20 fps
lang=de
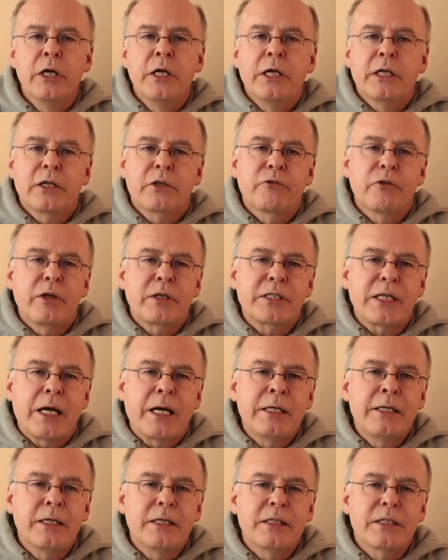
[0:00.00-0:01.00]
dass für das
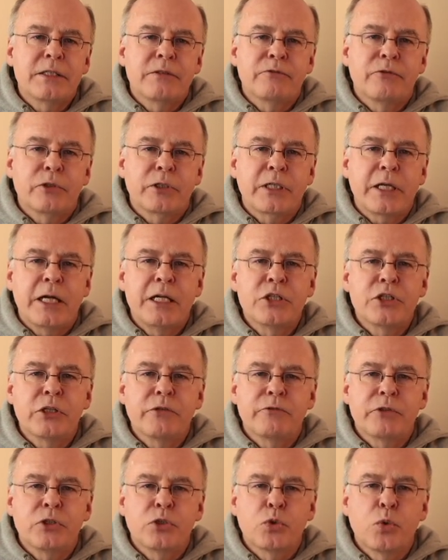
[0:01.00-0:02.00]
Einritzen von
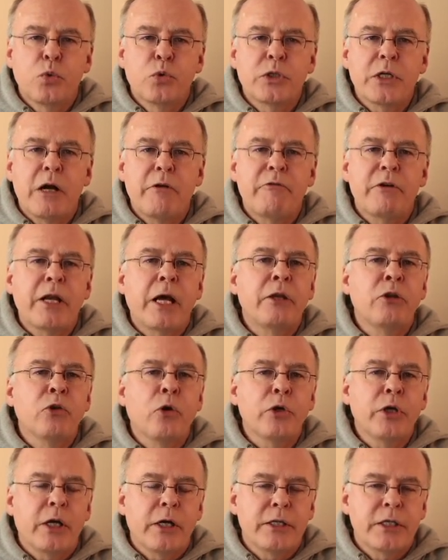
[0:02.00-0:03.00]
Keilschrift in Tontafeln ein
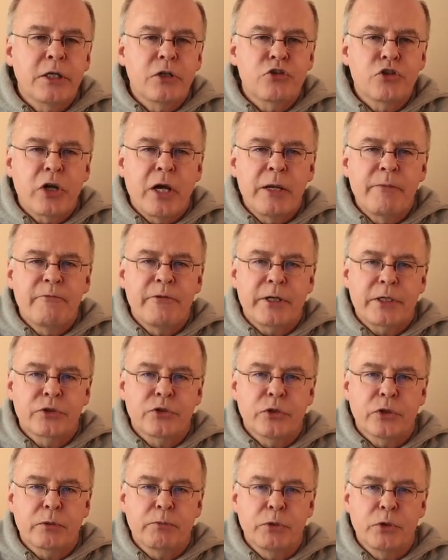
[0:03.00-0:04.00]
neuartiges
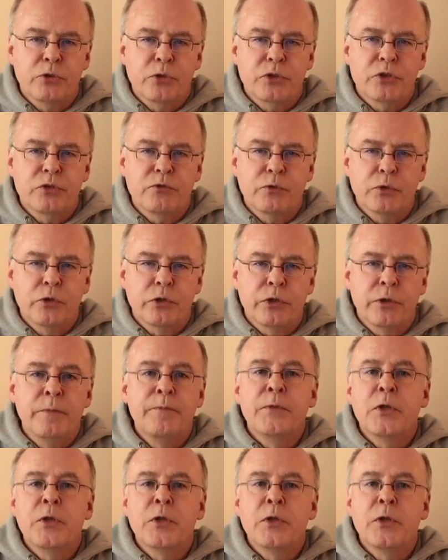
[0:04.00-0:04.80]
Schreibwerkzeug benutzt wurde.